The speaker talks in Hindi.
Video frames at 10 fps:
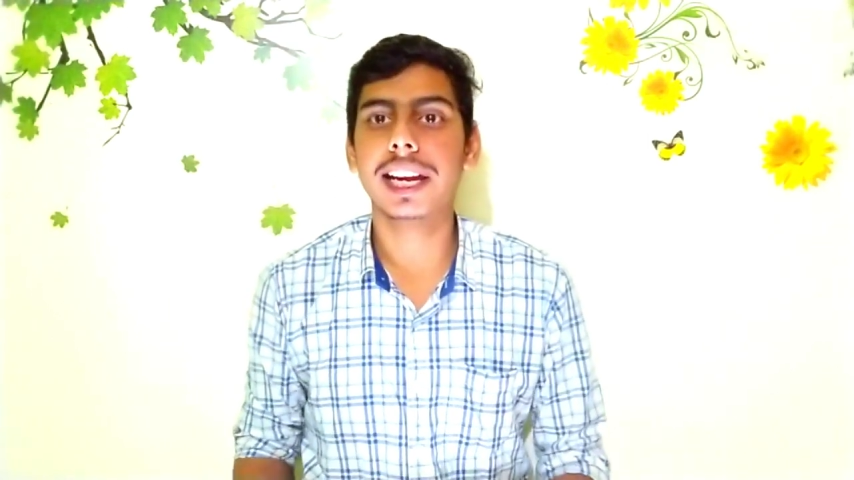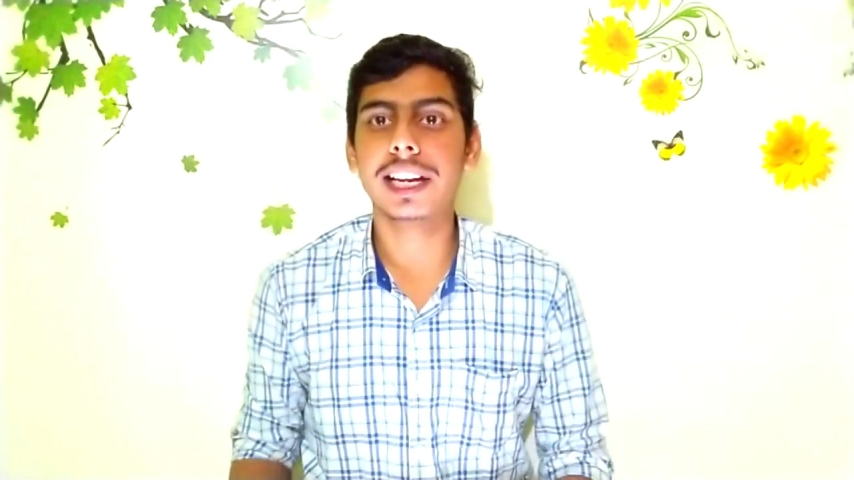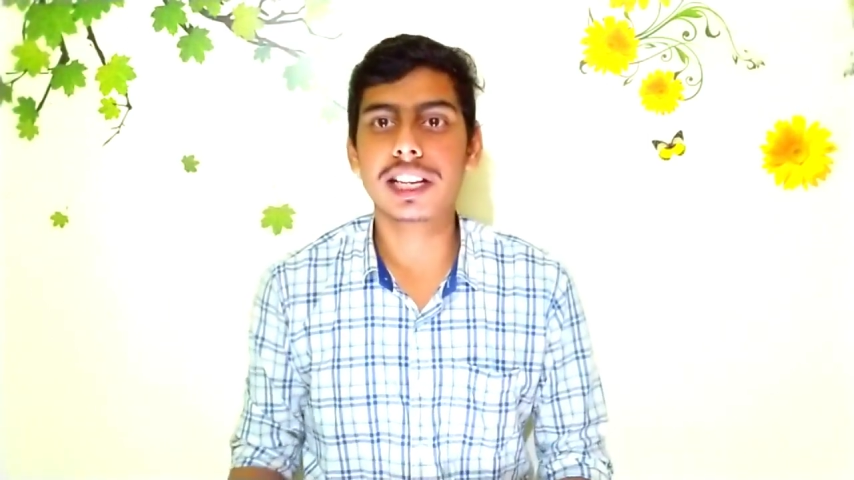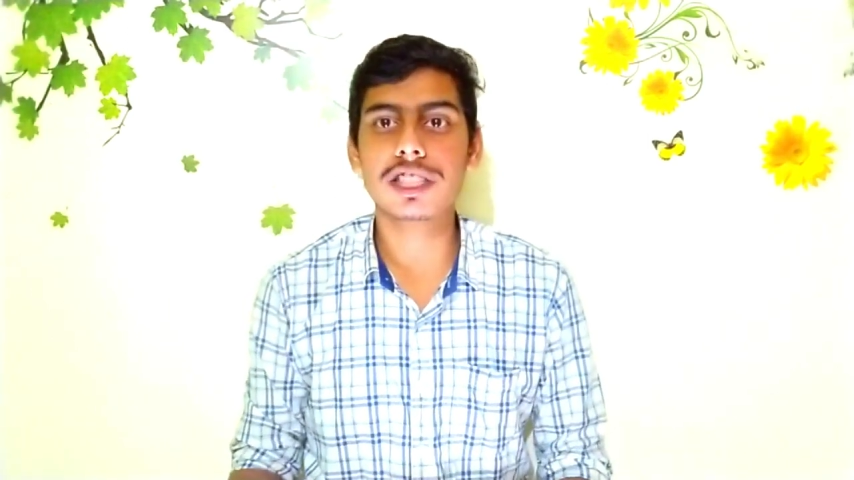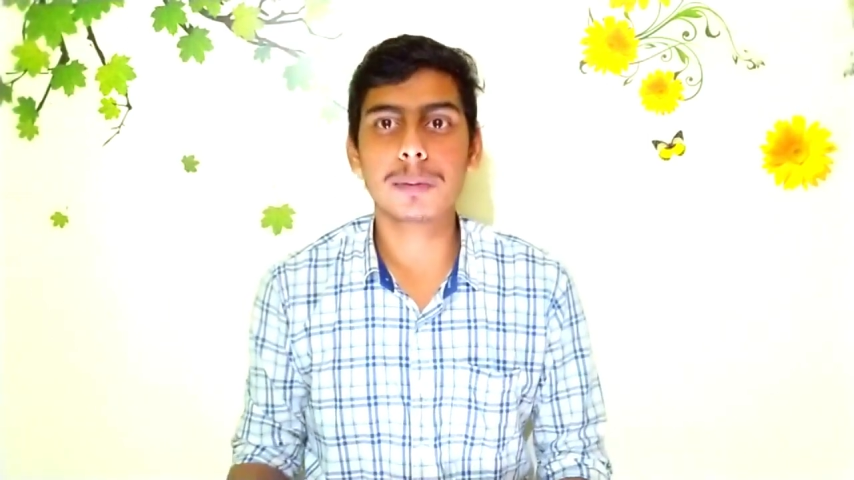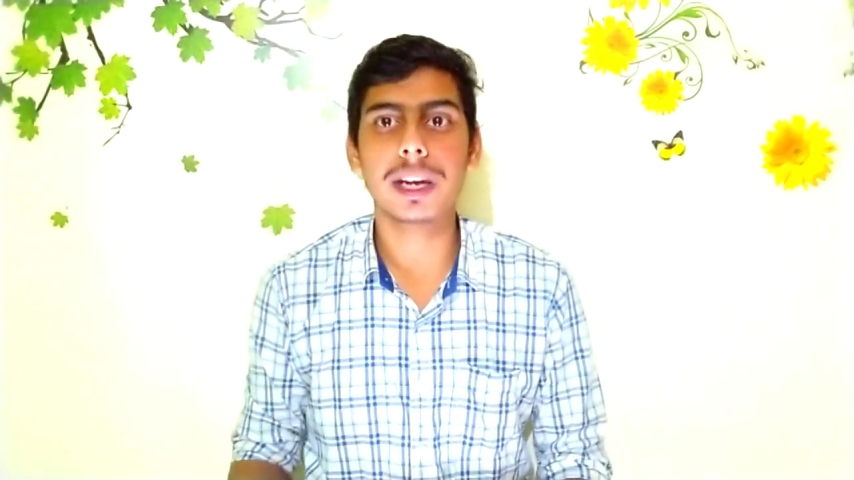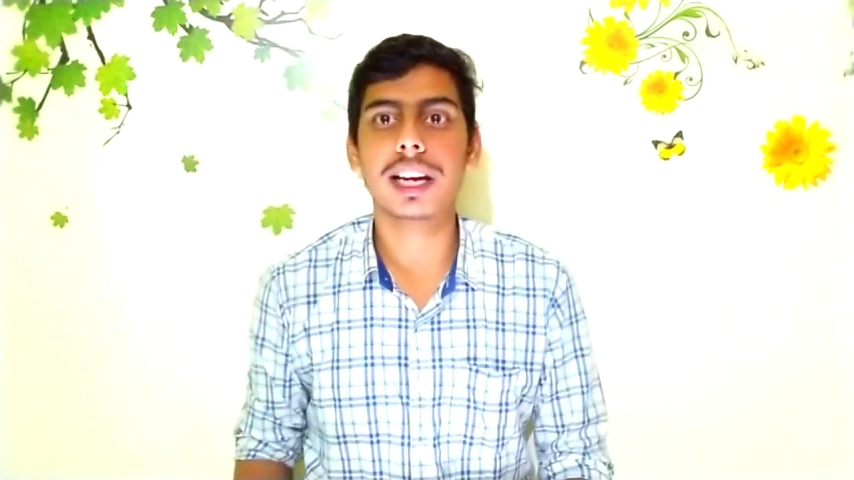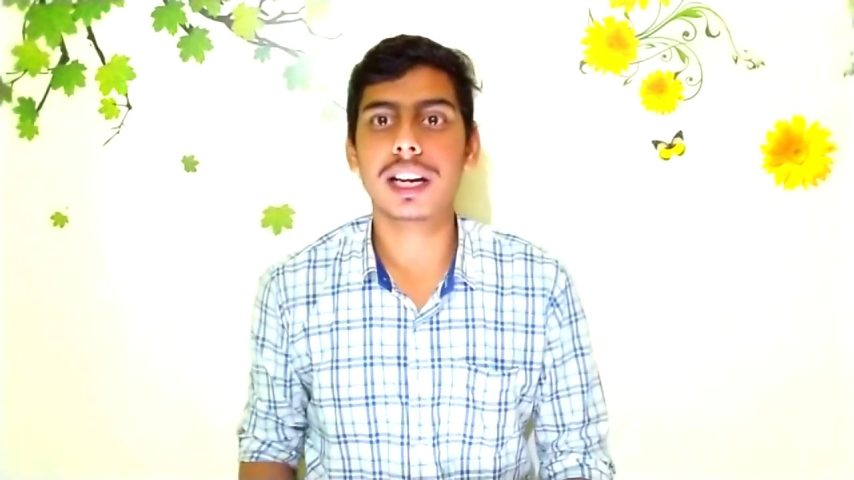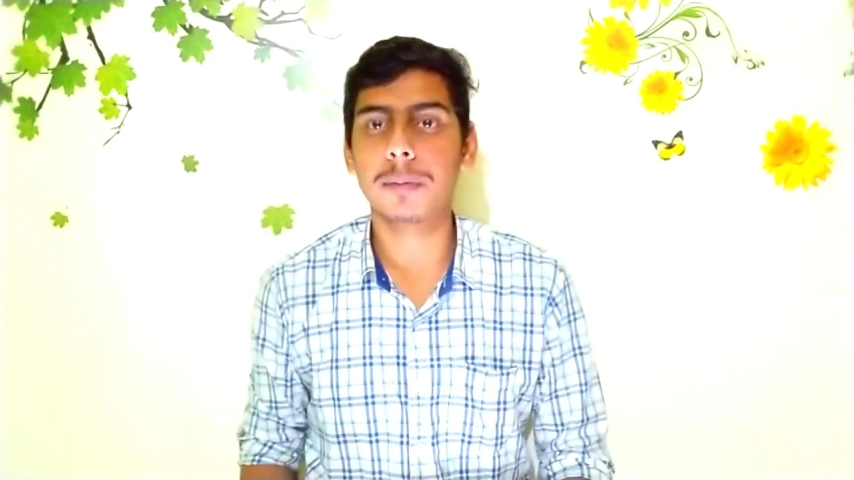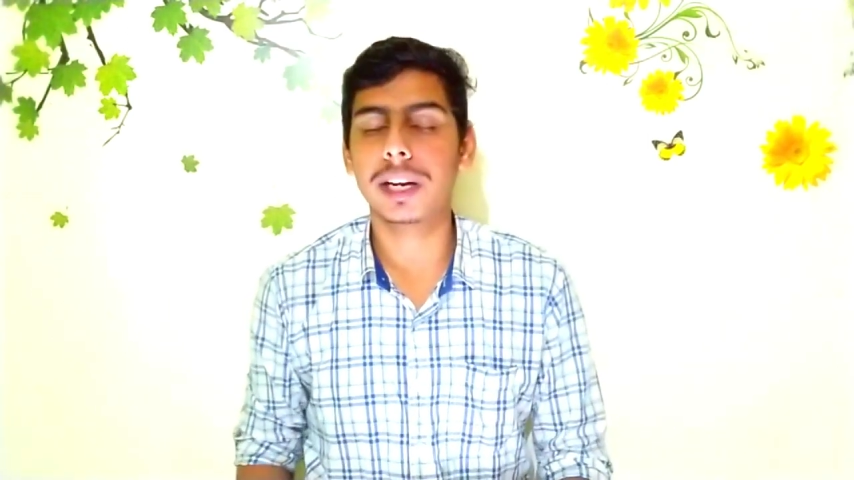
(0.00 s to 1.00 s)
इंटरेस्ट पे
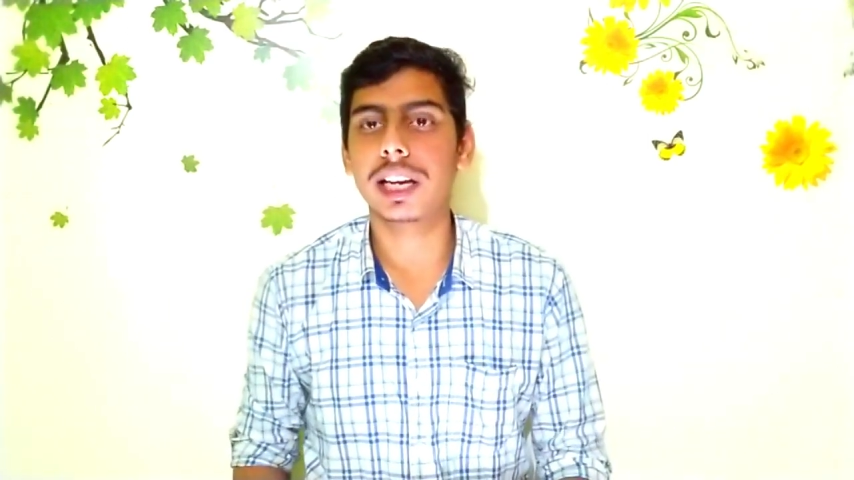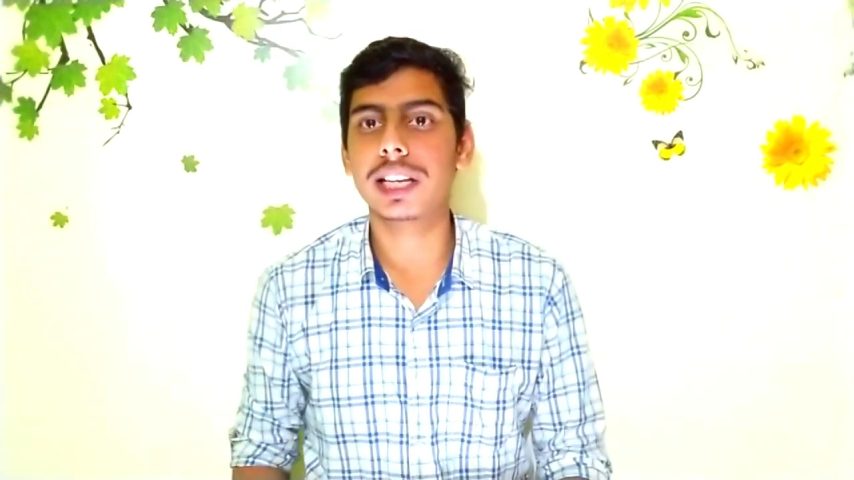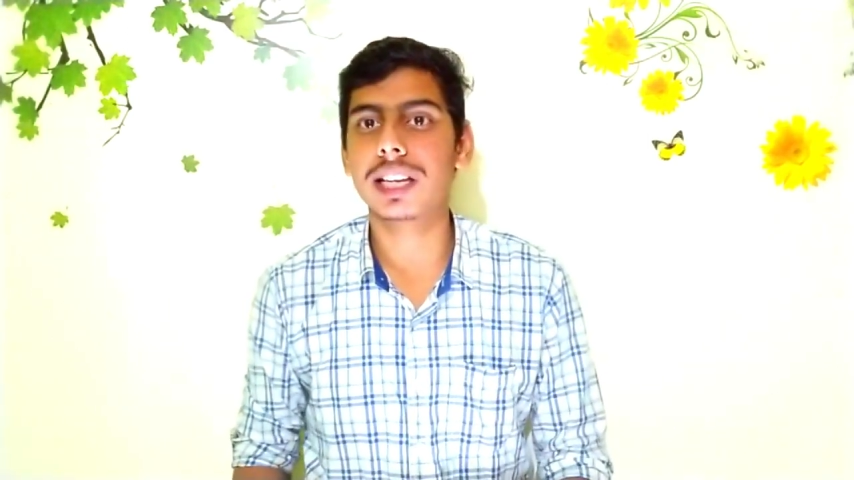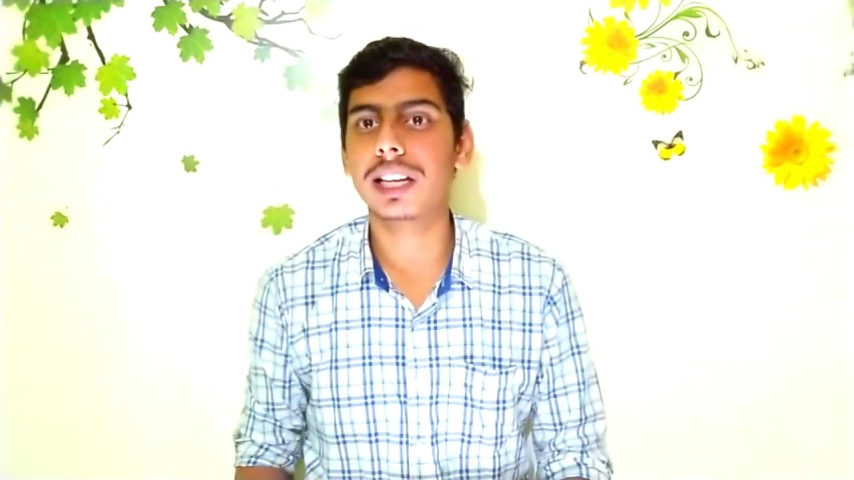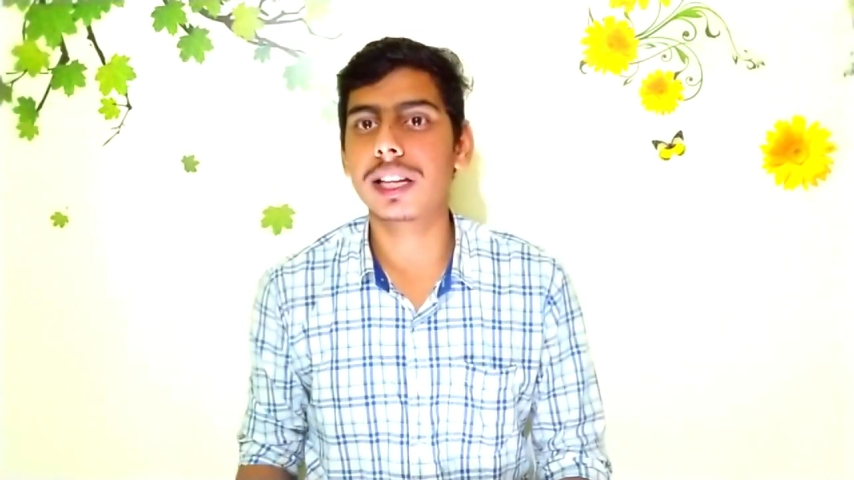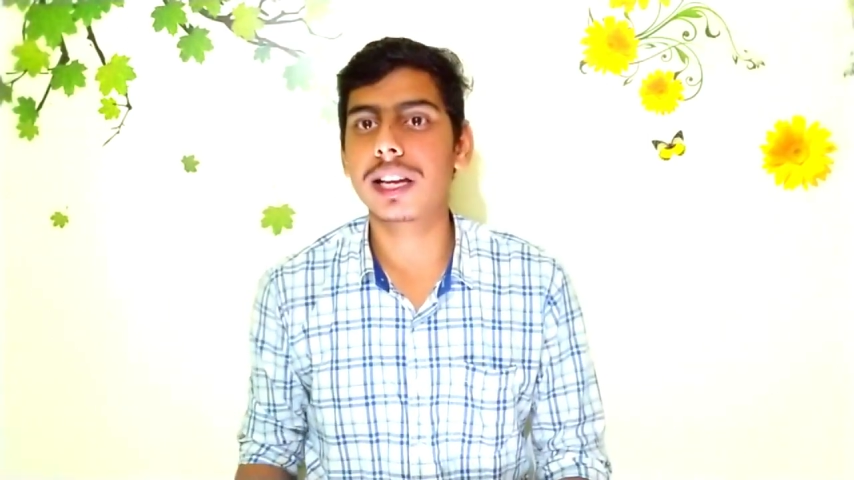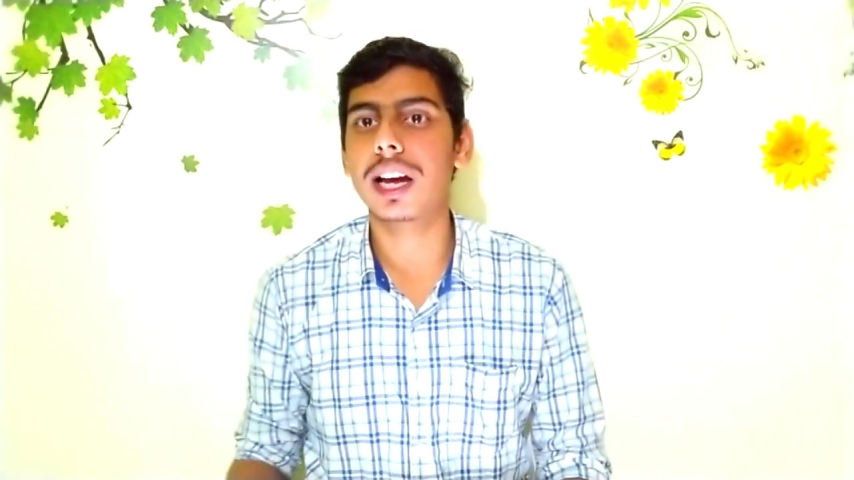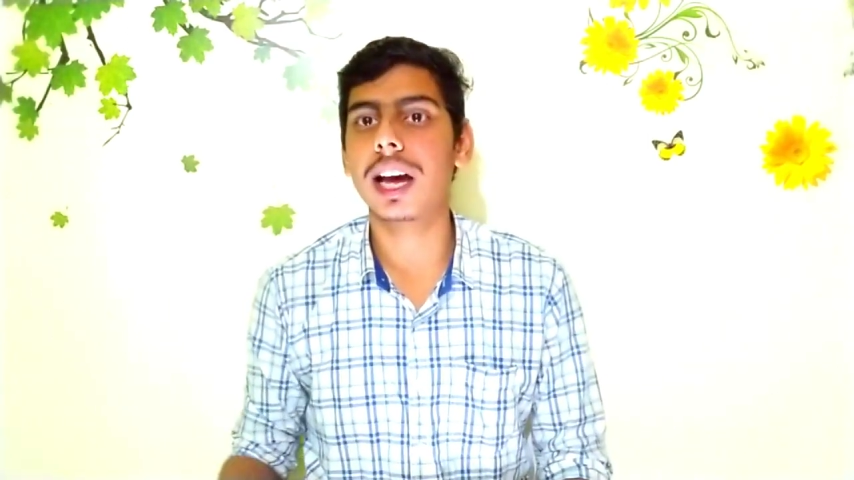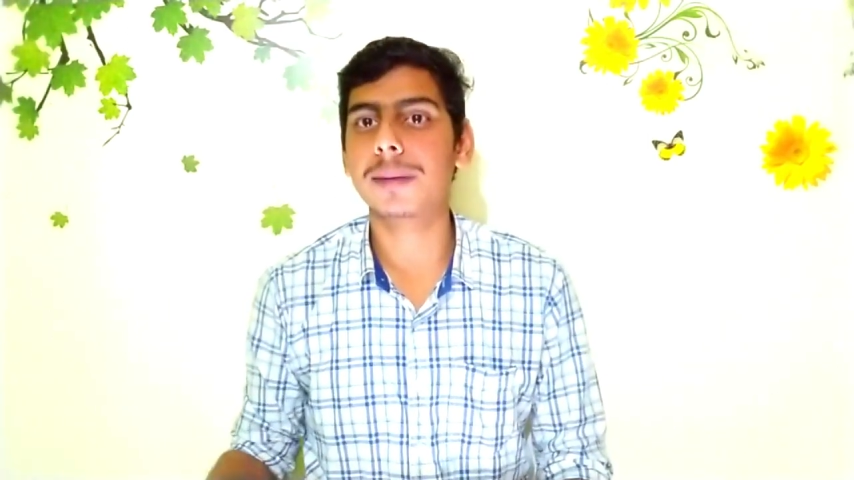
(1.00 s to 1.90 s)
करना पड़ेगा इसके अंदर